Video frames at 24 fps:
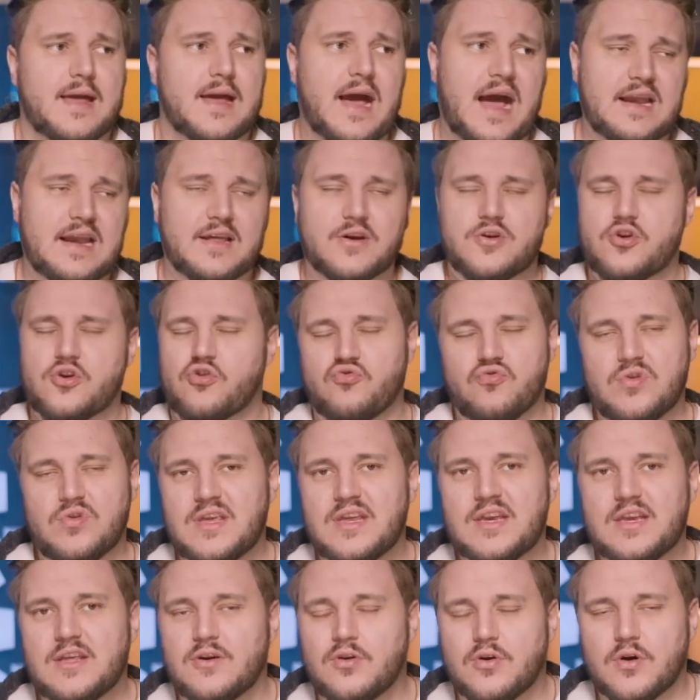Alle
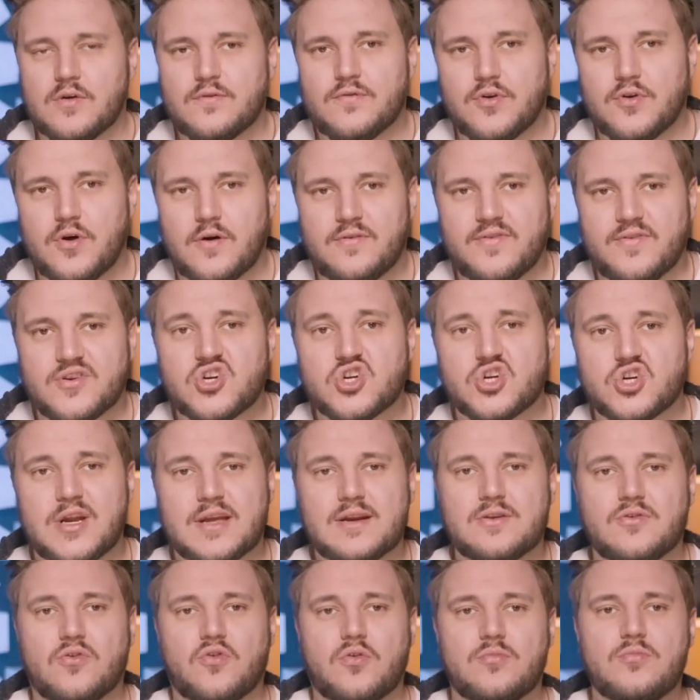Kree, die irgendwo noch
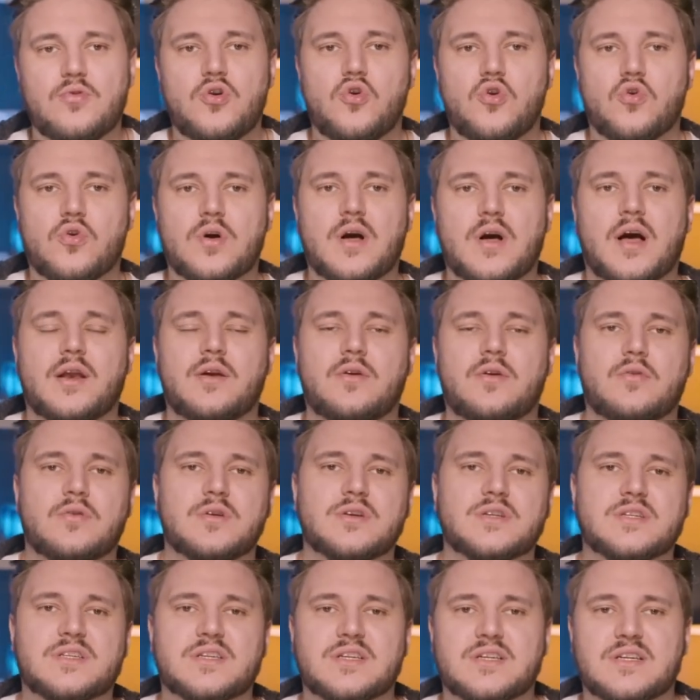versteckt rumlungern
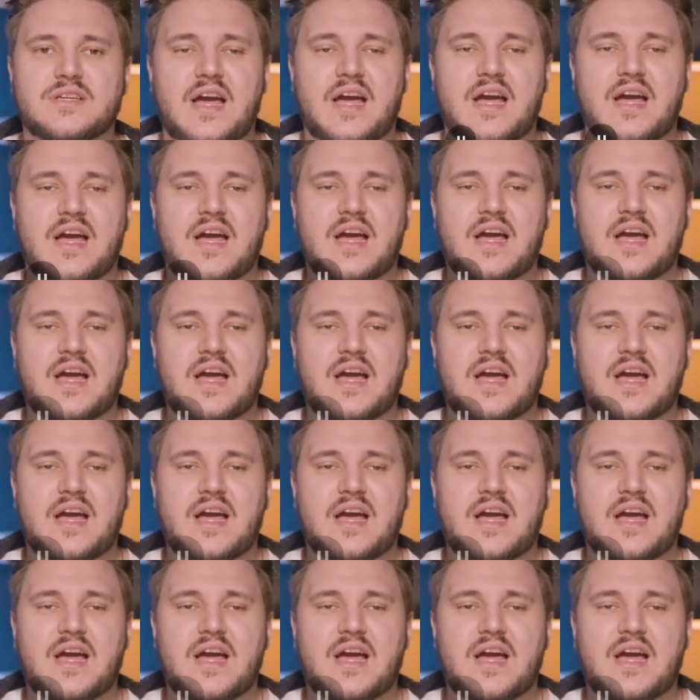und äh,